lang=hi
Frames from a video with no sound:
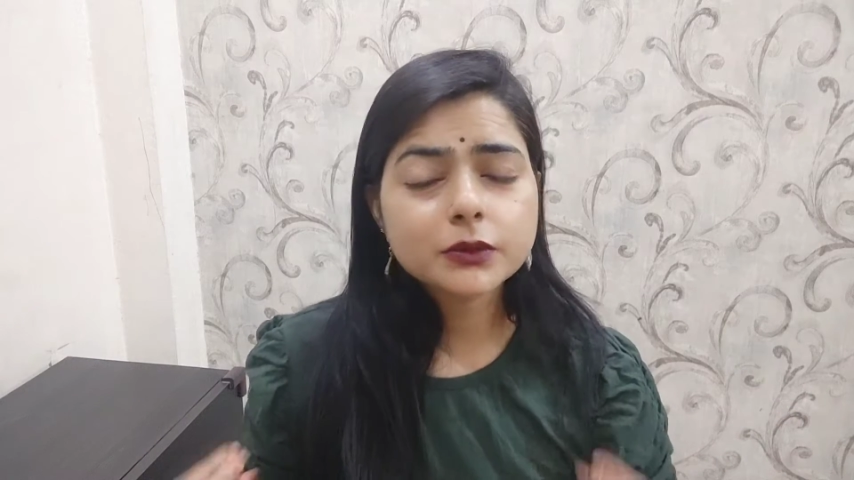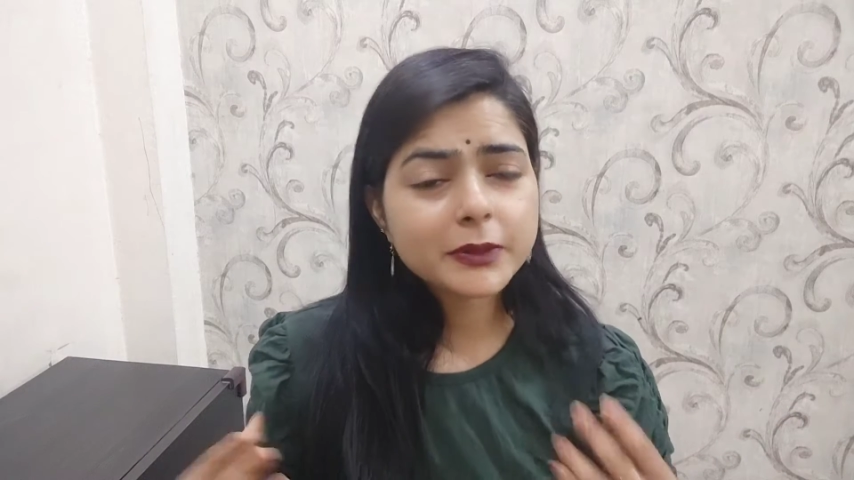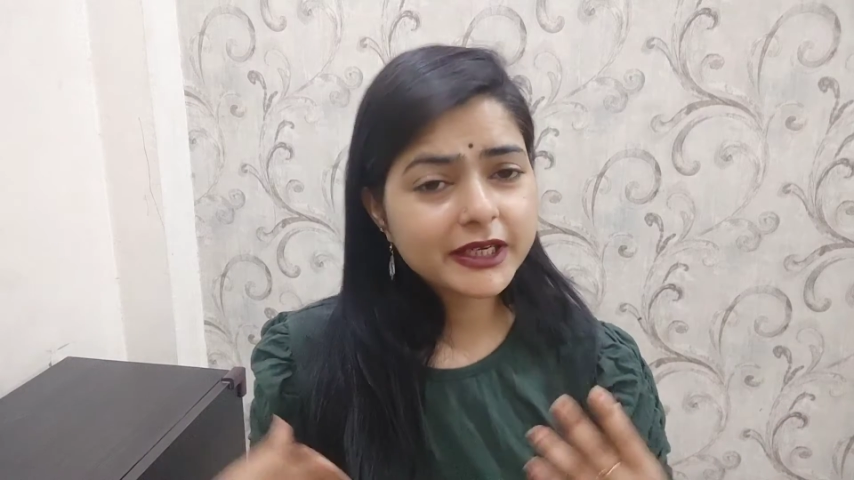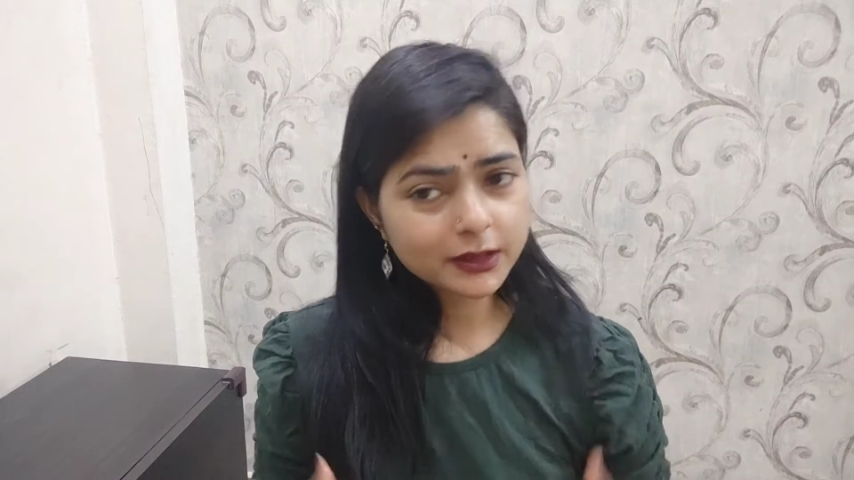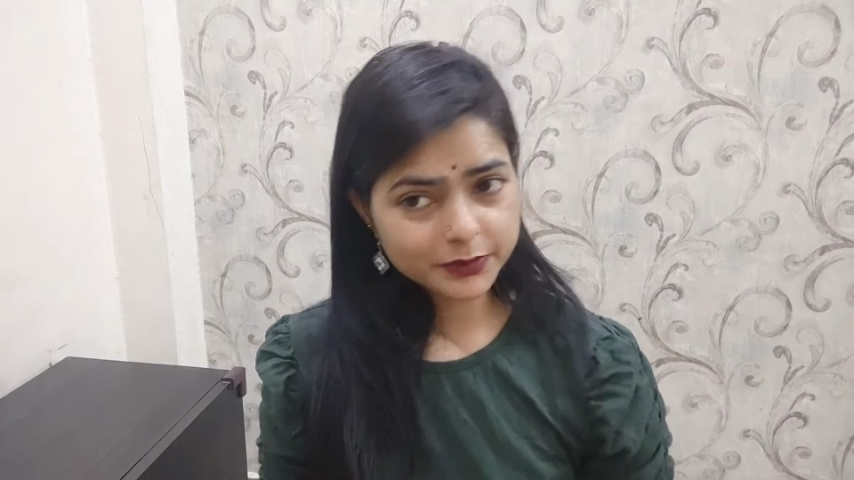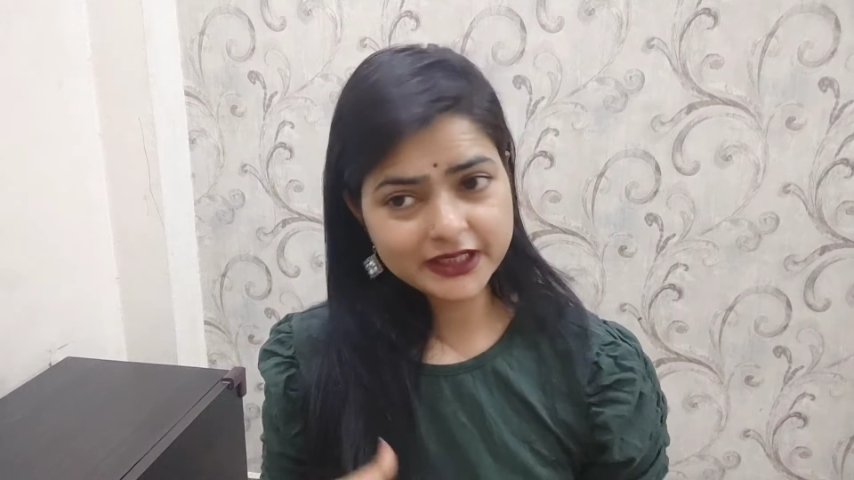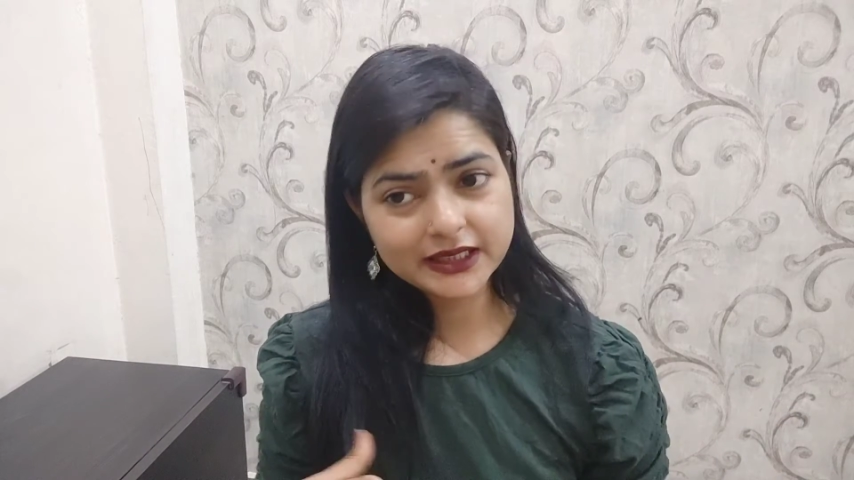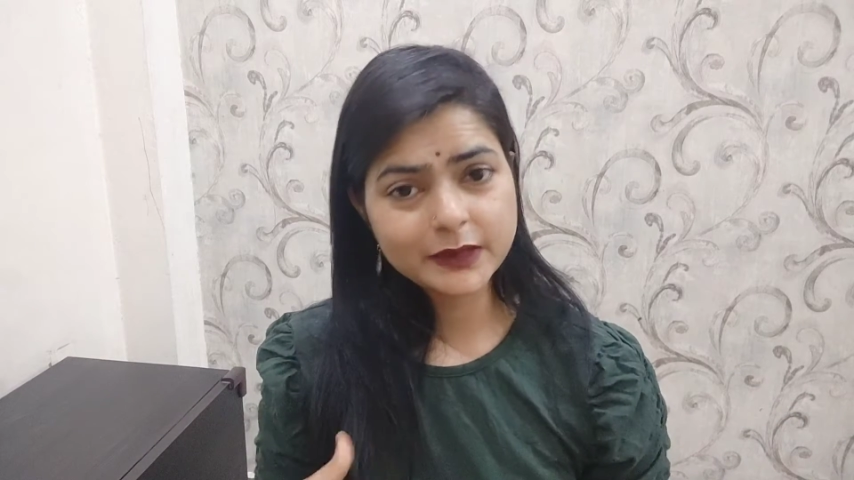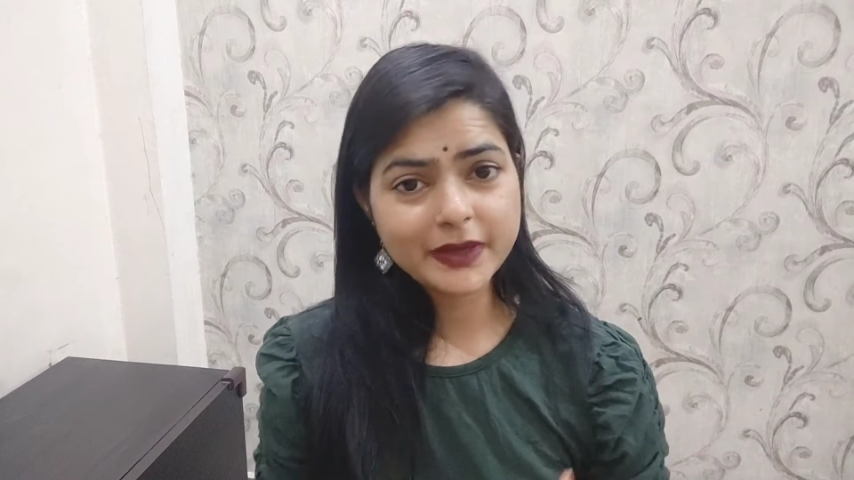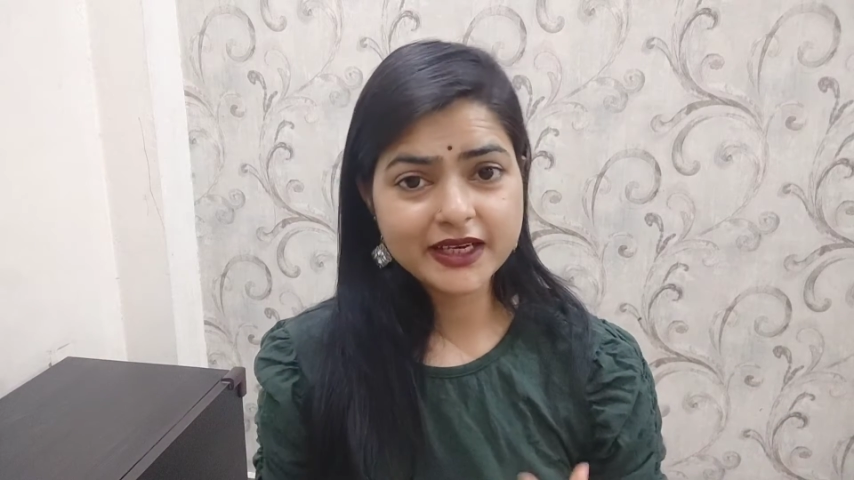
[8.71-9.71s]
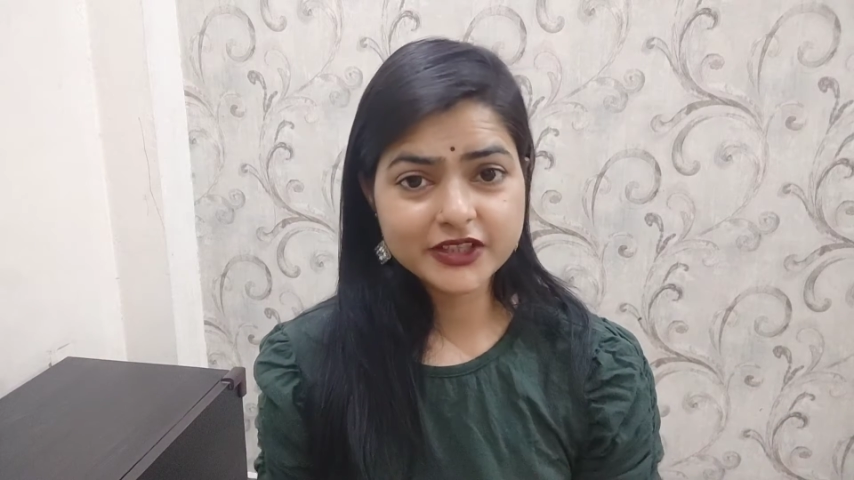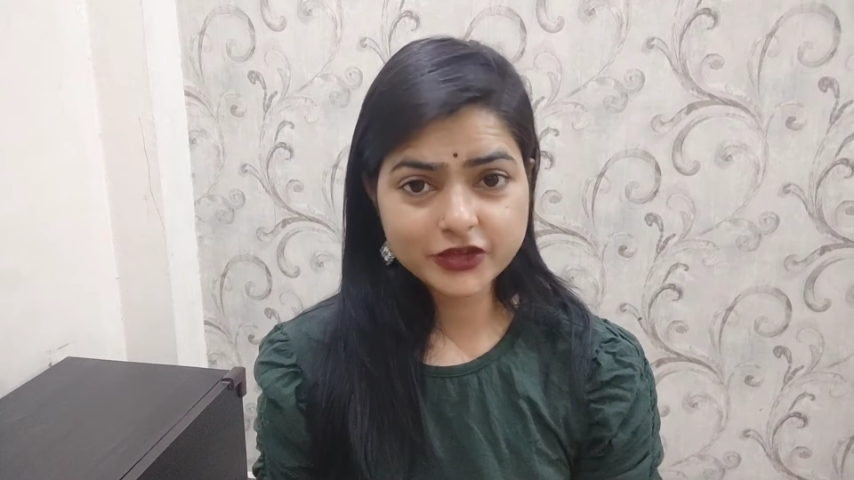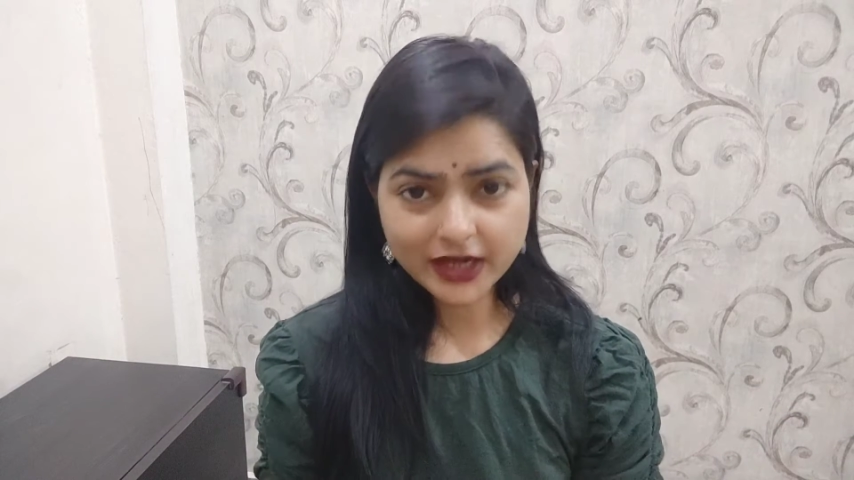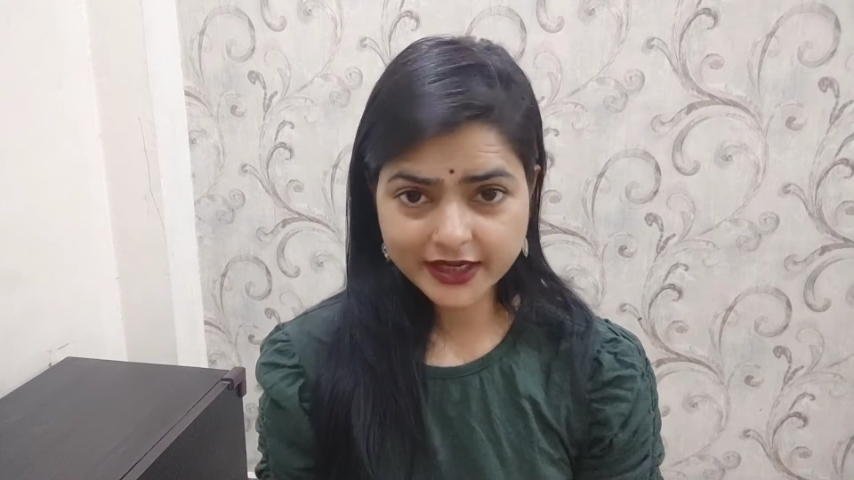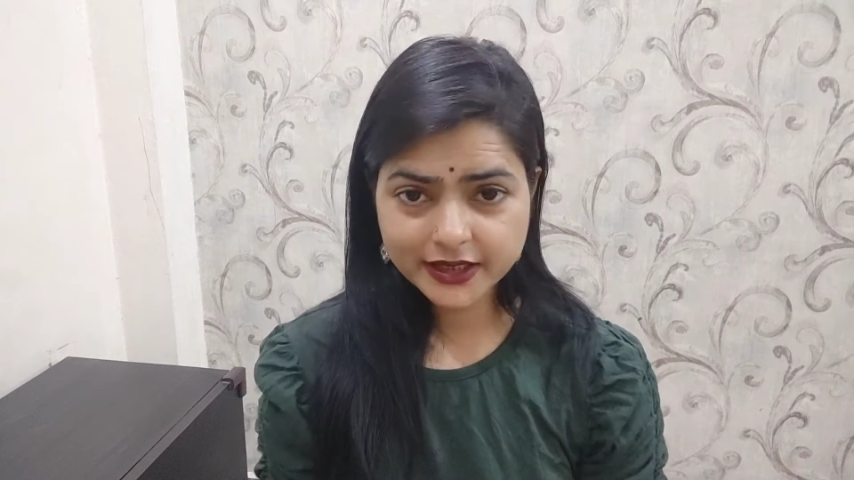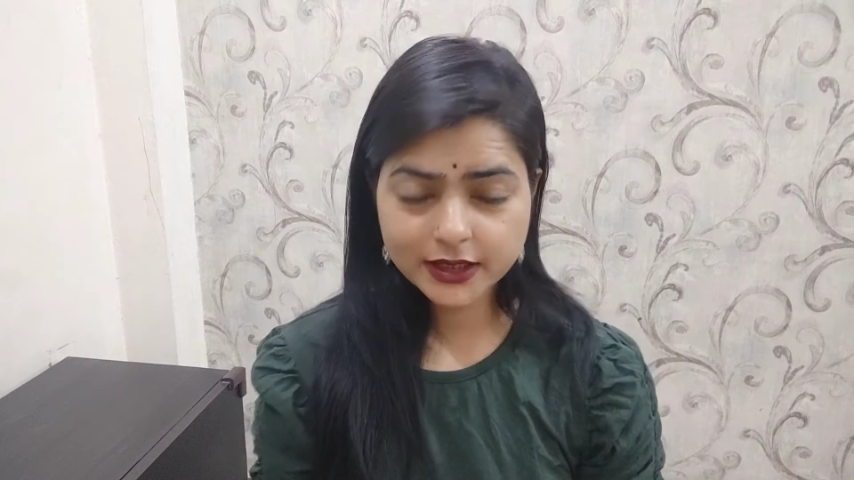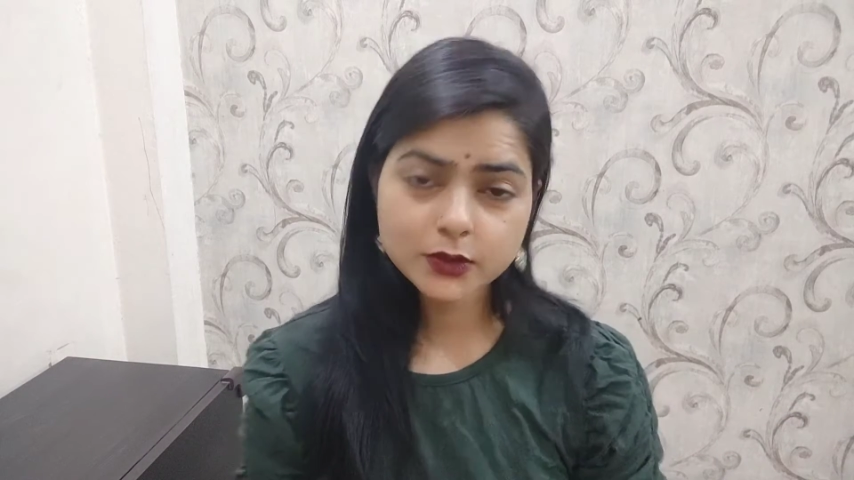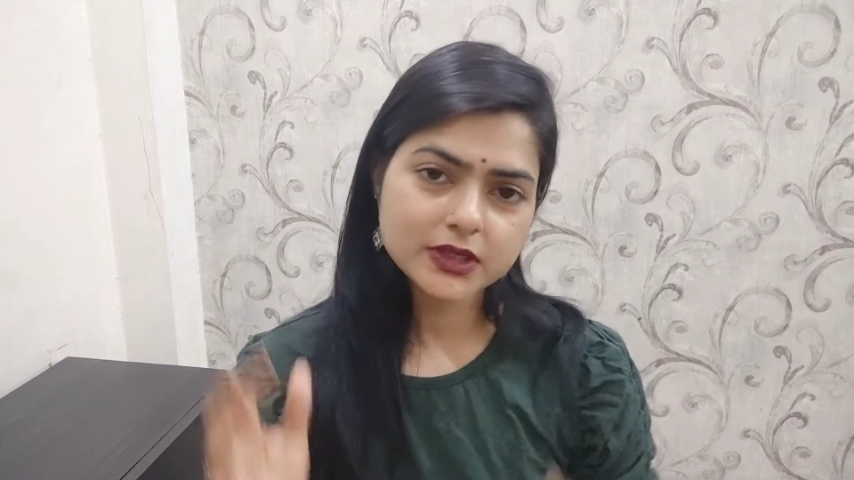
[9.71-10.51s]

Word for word: वो मैंने कम्प्लीटली पहले ट्राई किया